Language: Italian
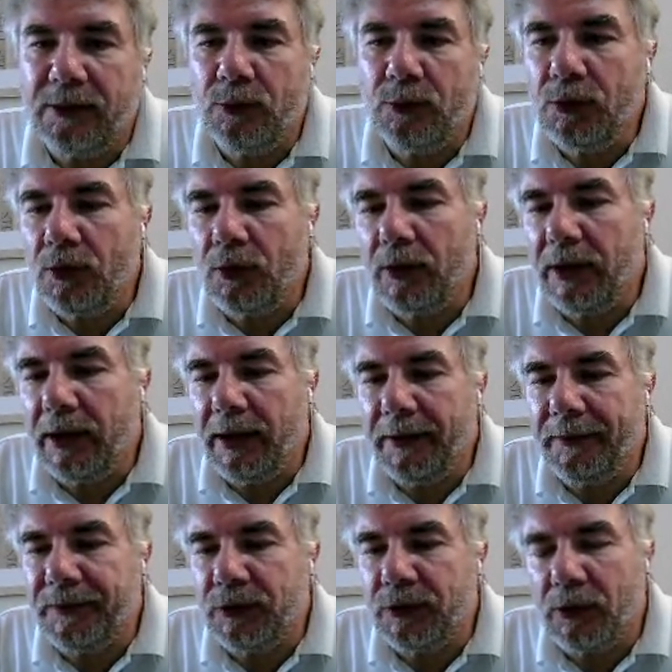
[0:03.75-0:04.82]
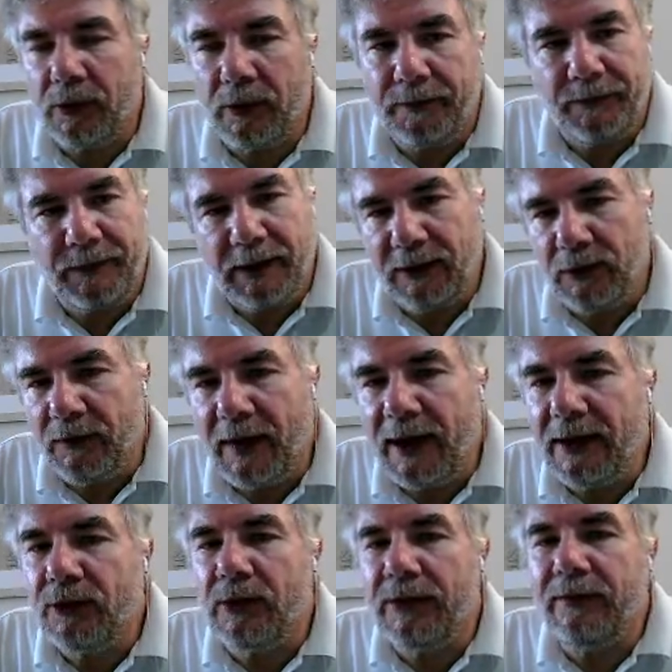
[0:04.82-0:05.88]
Chiudo ehm, solo
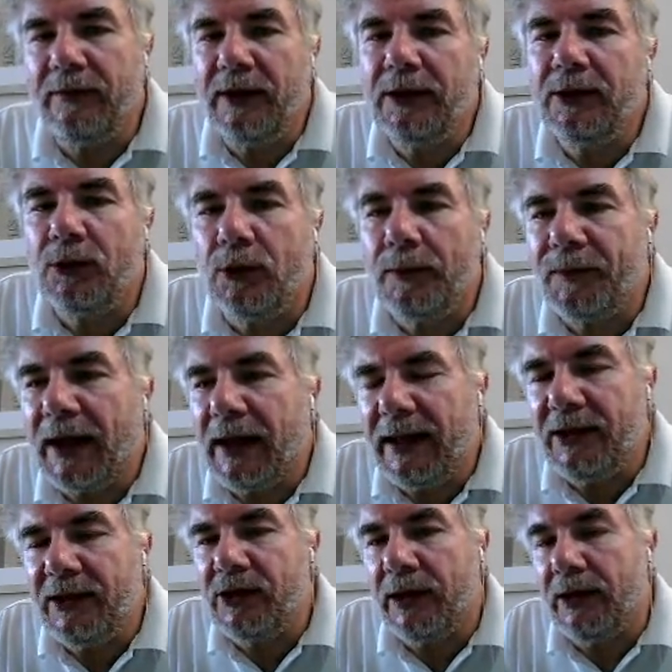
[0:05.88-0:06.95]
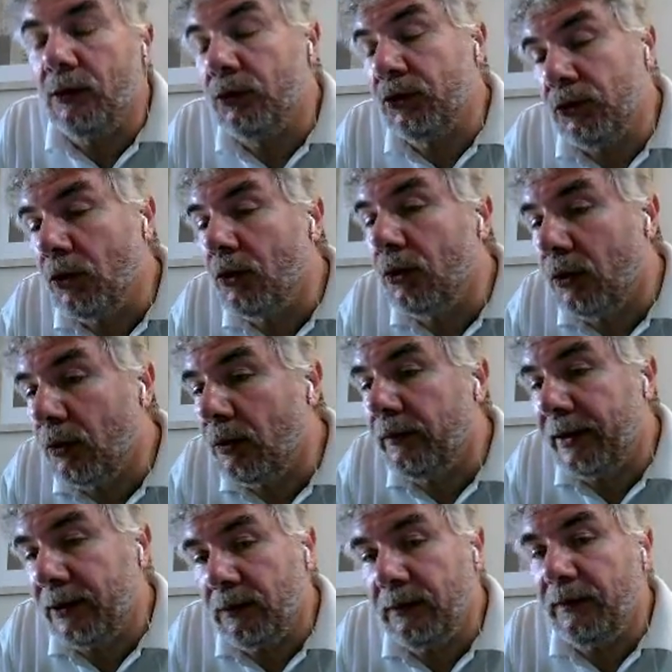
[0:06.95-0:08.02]
rinnovando l'invito a leggere non solo
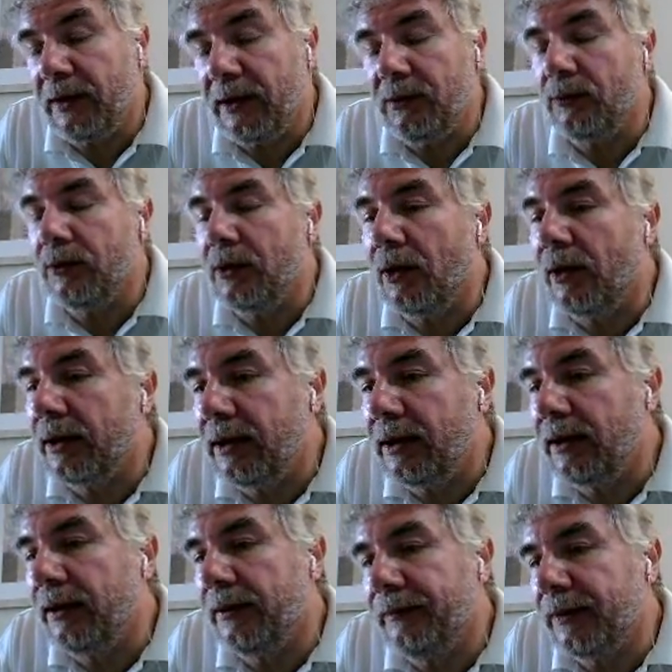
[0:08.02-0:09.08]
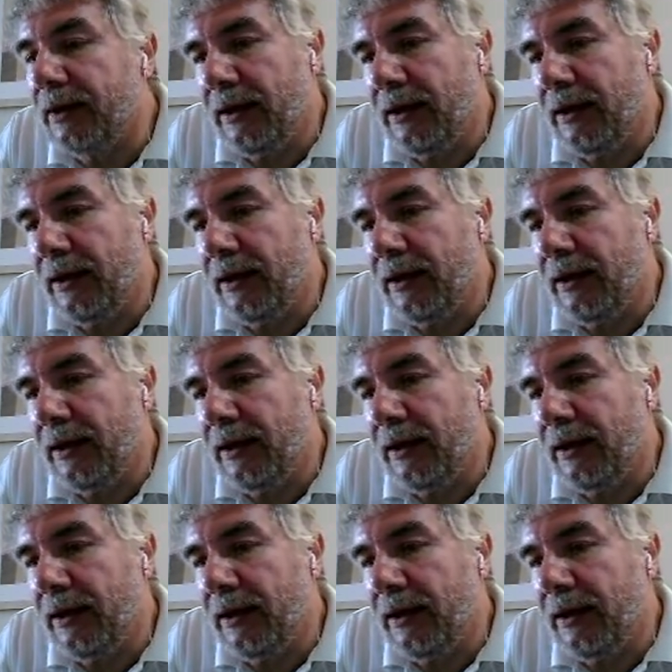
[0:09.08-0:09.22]
Vado a vivere a New York,